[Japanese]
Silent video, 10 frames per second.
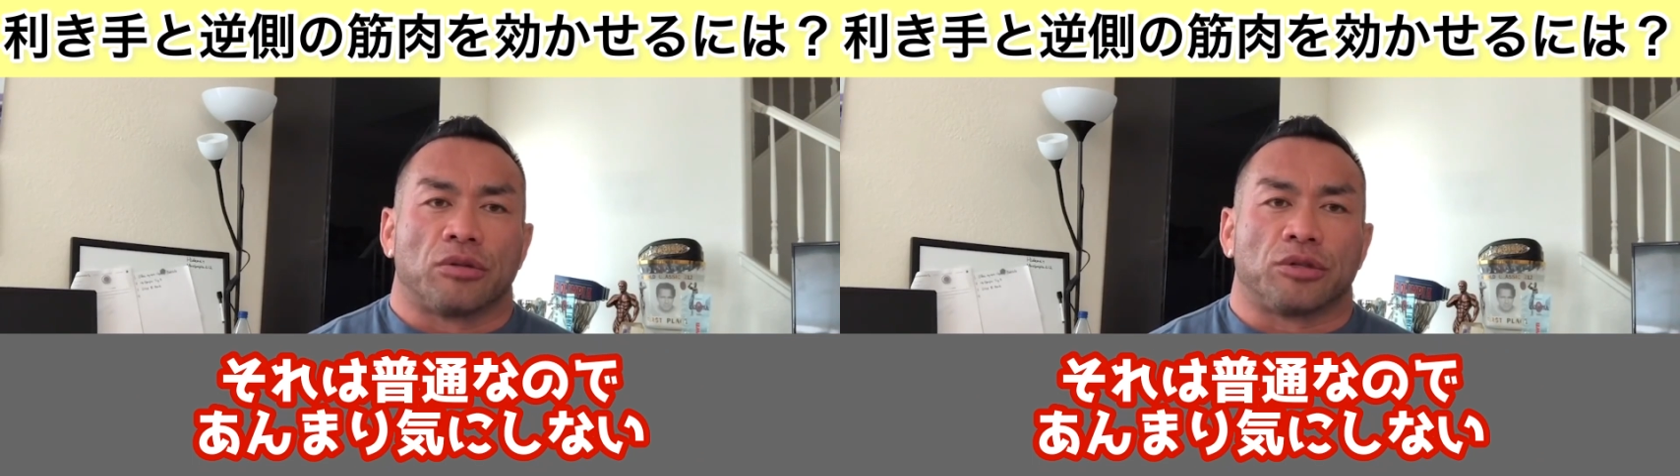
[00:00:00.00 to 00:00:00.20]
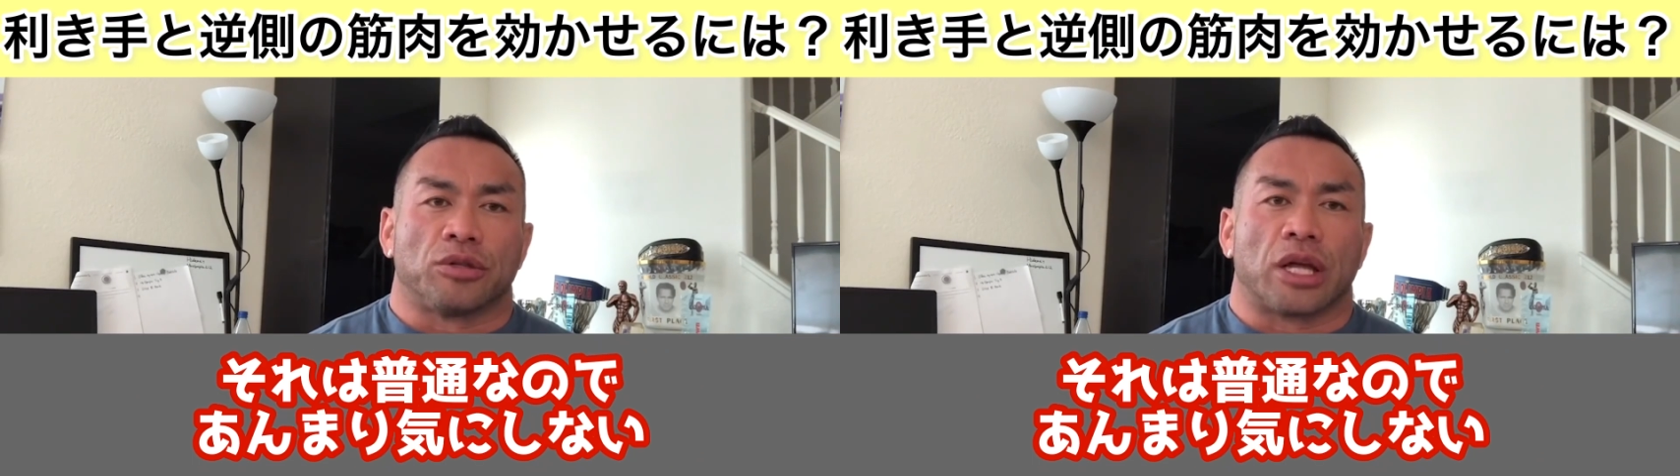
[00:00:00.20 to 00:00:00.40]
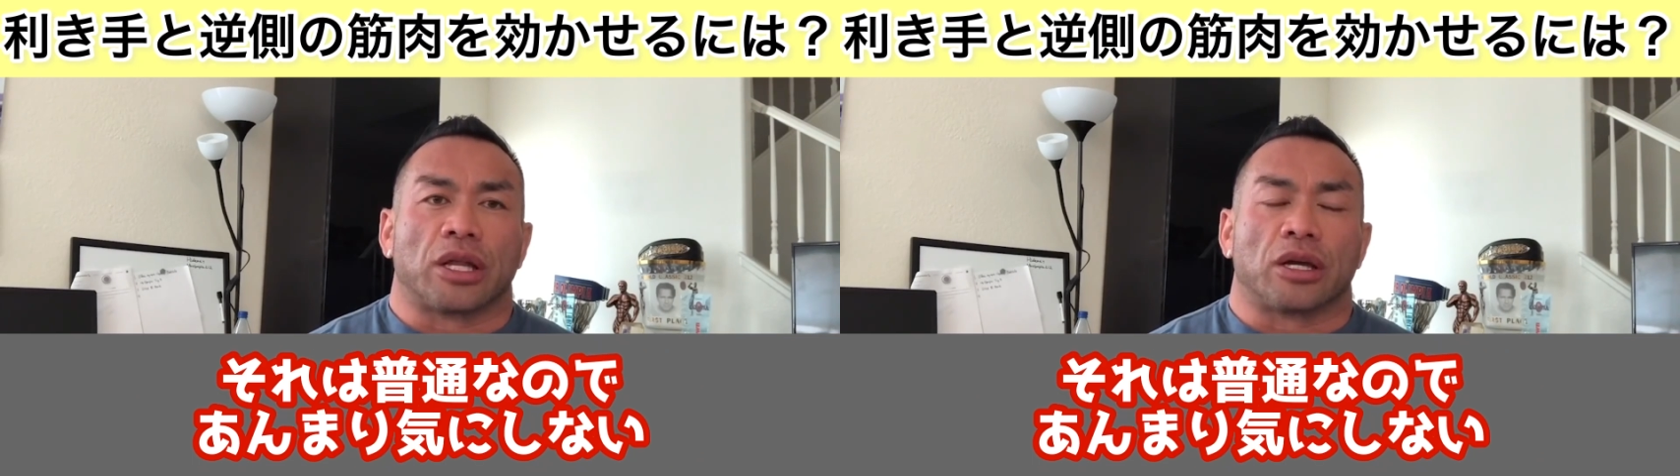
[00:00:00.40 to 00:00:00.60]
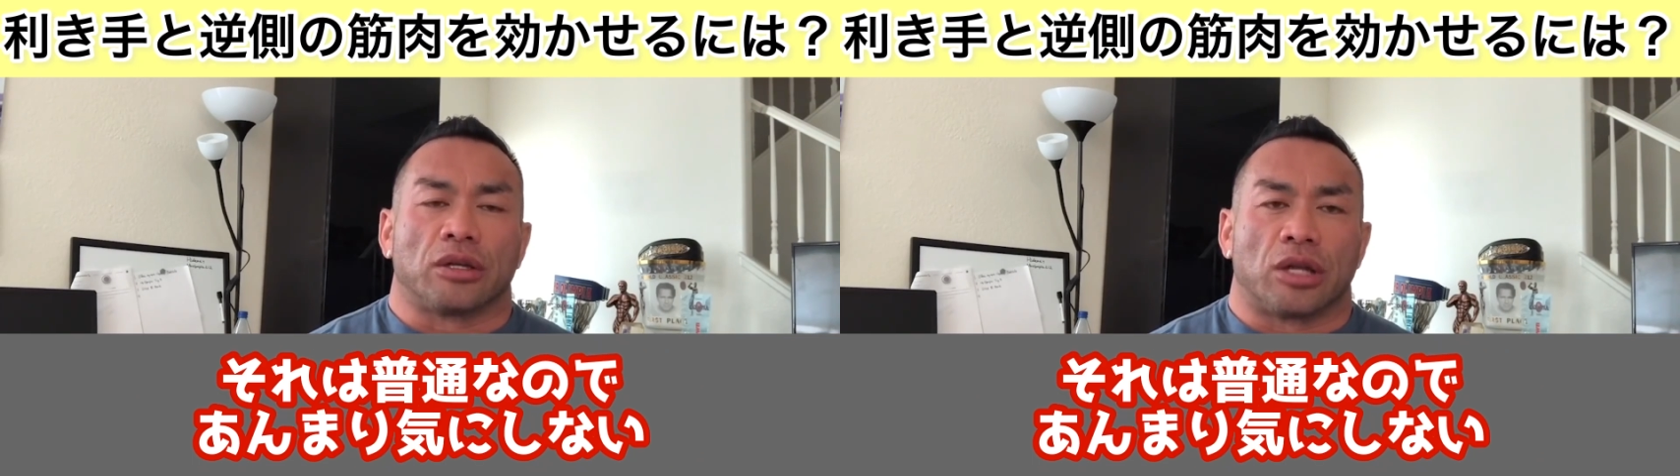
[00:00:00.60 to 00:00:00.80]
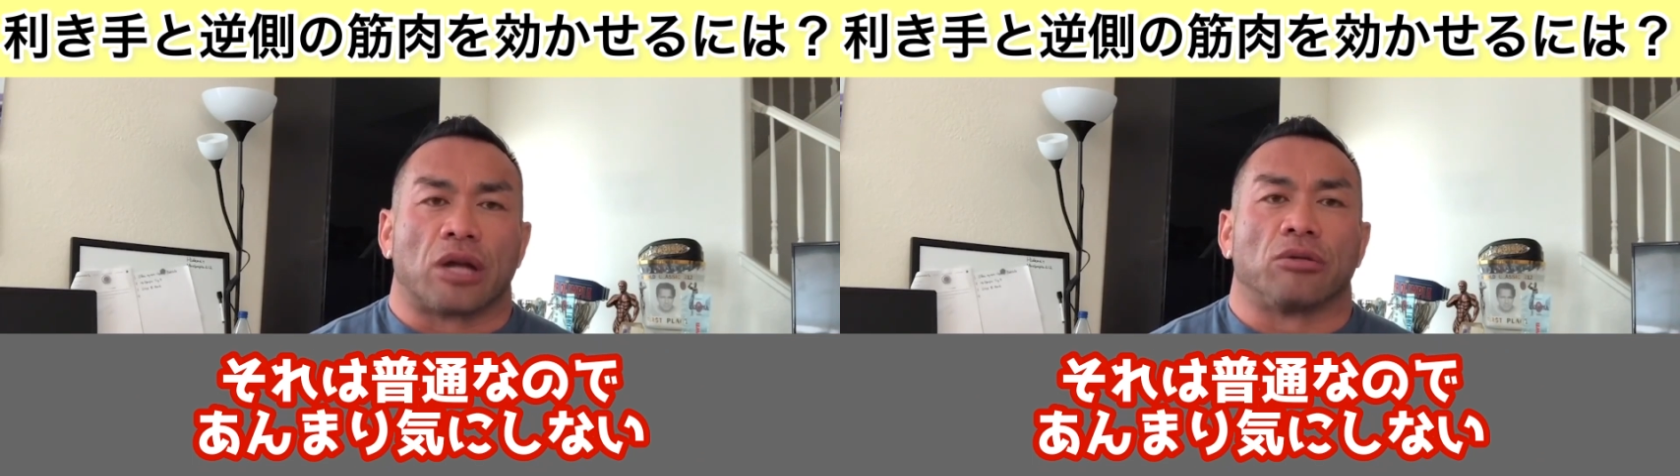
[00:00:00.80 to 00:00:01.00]
は普通なんだ、
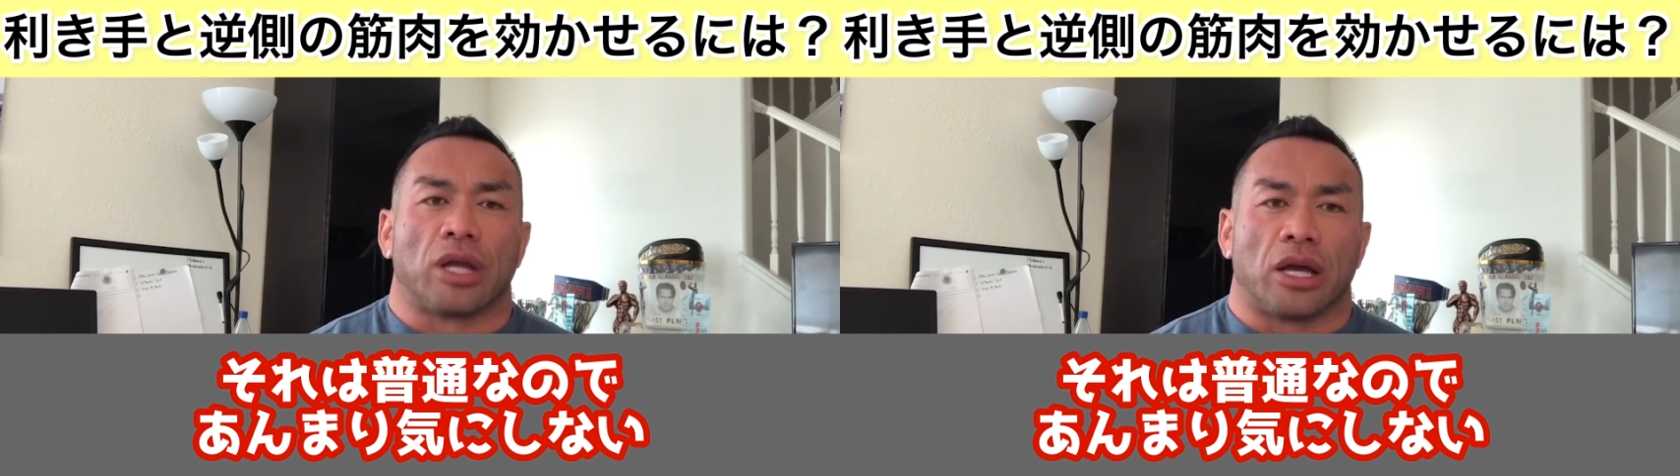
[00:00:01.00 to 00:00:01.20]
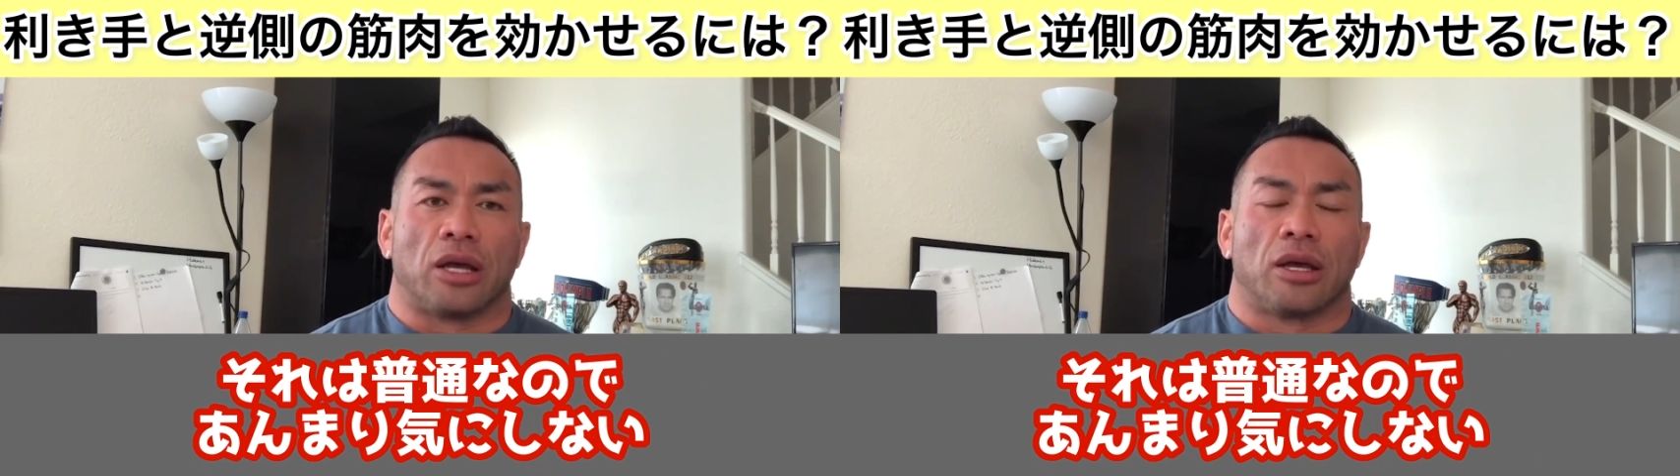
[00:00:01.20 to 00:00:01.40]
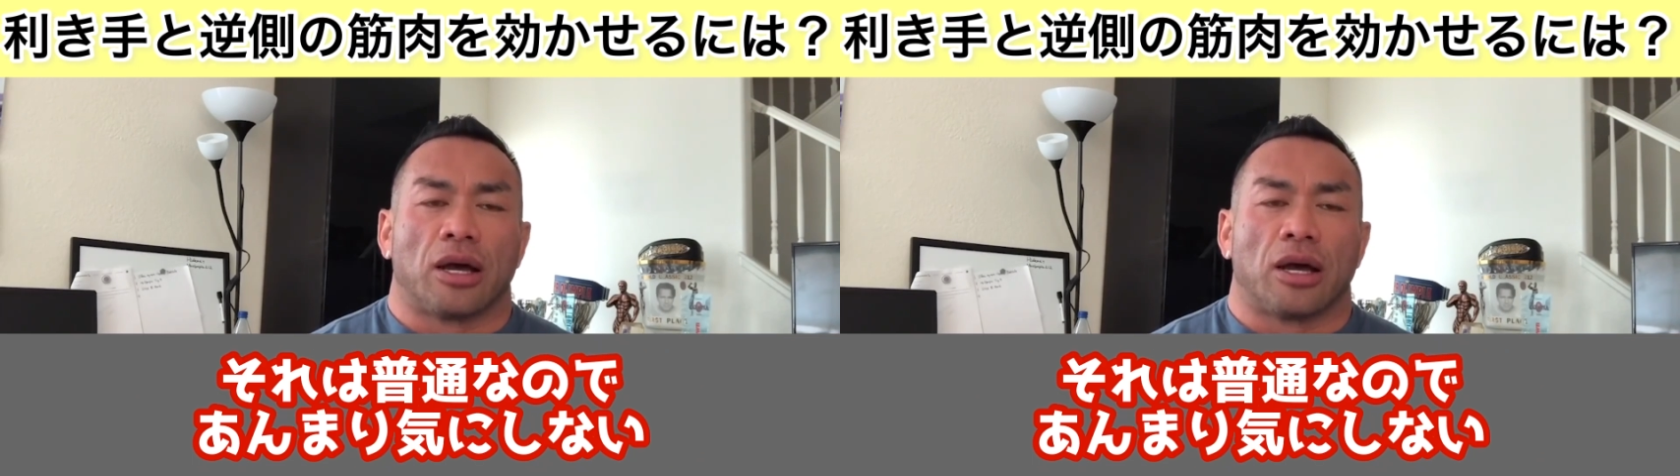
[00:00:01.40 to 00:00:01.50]
なので、